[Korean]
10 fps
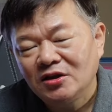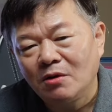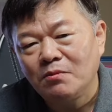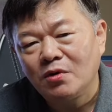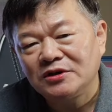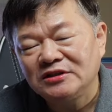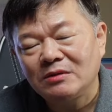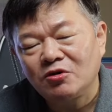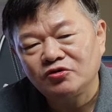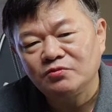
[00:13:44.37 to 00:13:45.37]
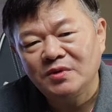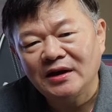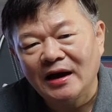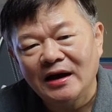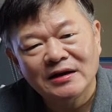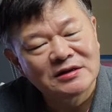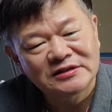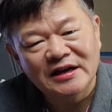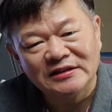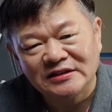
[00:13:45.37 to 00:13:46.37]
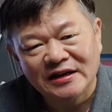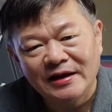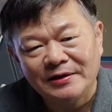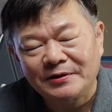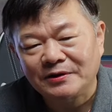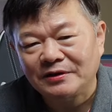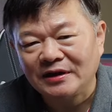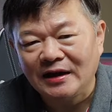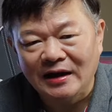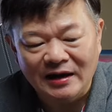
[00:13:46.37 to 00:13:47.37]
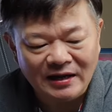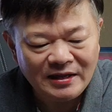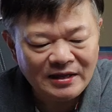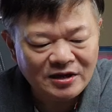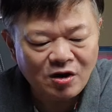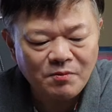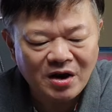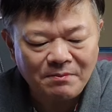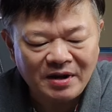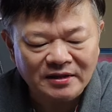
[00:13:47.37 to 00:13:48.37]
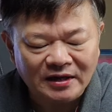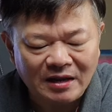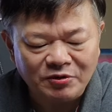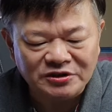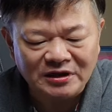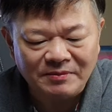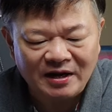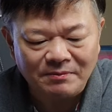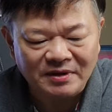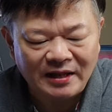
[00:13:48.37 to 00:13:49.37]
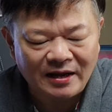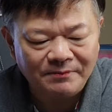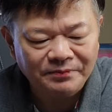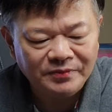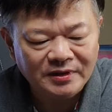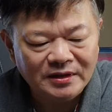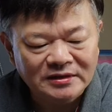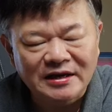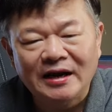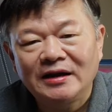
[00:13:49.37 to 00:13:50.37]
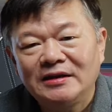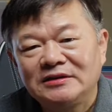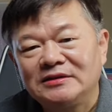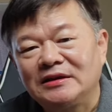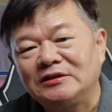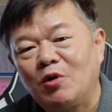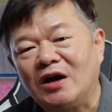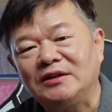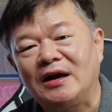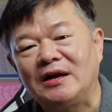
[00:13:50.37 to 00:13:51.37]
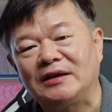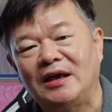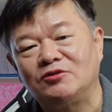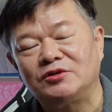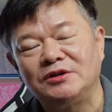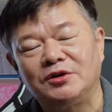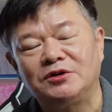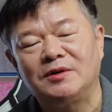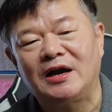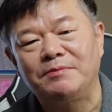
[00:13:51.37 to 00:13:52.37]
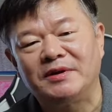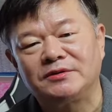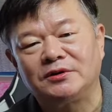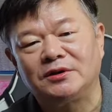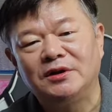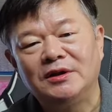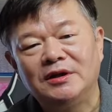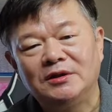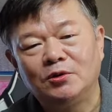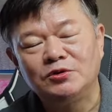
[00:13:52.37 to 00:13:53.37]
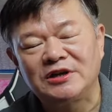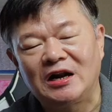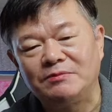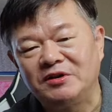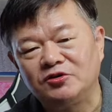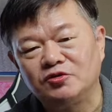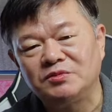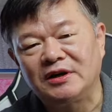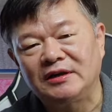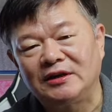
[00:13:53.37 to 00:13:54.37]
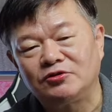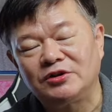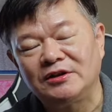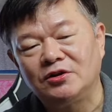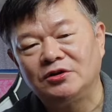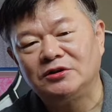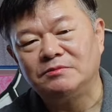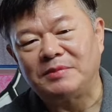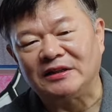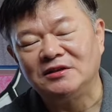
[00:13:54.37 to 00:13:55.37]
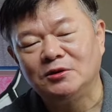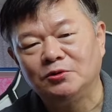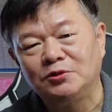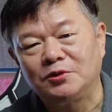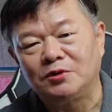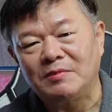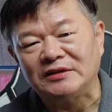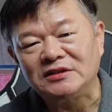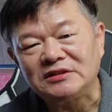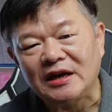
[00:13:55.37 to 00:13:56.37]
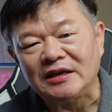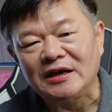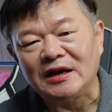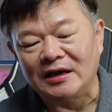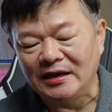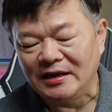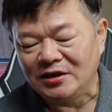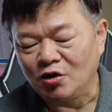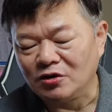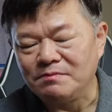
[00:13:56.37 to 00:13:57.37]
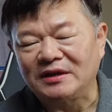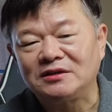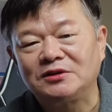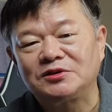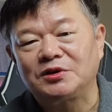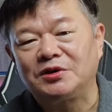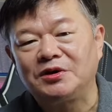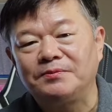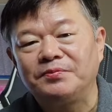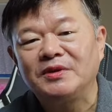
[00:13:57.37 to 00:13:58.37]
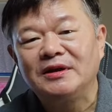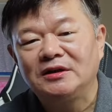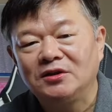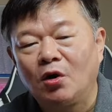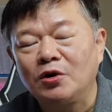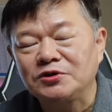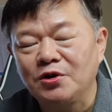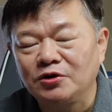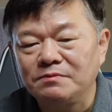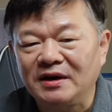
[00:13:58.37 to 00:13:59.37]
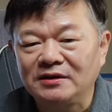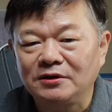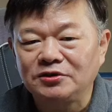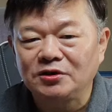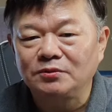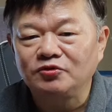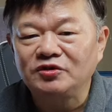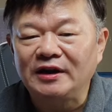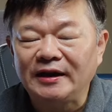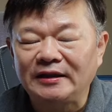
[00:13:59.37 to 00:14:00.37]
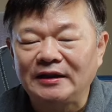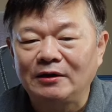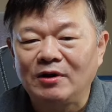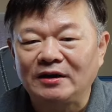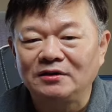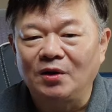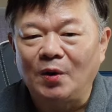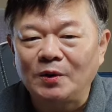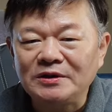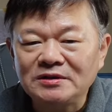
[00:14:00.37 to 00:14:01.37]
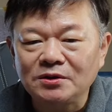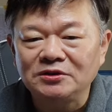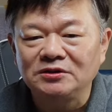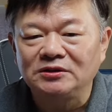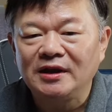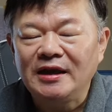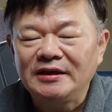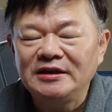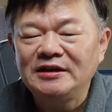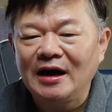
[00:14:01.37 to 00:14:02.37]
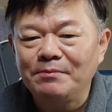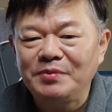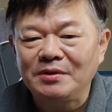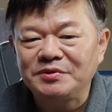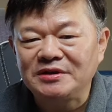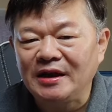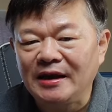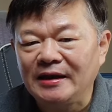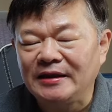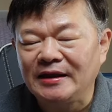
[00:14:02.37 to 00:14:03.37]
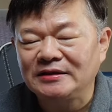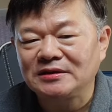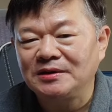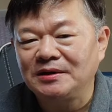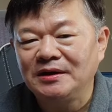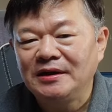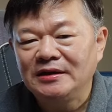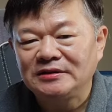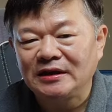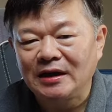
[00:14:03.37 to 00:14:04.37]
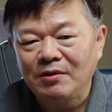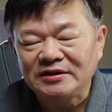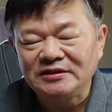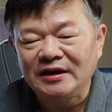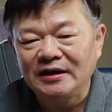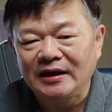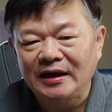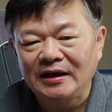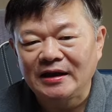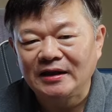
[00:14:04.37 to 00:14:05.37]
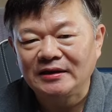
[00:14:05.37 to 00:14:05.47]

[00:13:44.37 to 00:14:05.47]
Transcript: 연봉 2, 3억 줍니까? 그렇지 않잖아요. 그러니까 현명한 판단해 보시기 바랍니다. 자, 지금까지 황당하게 주택연금 가입해서 노후생활비는 충분하니까 주택연금 받은 돈으로 마치 자기가 연금 받은 것처럼 넣어서 연금 받은 것처럼 투자하겠다고 하는 어리석은 인간 뱁새에 대해서 제가 확실하게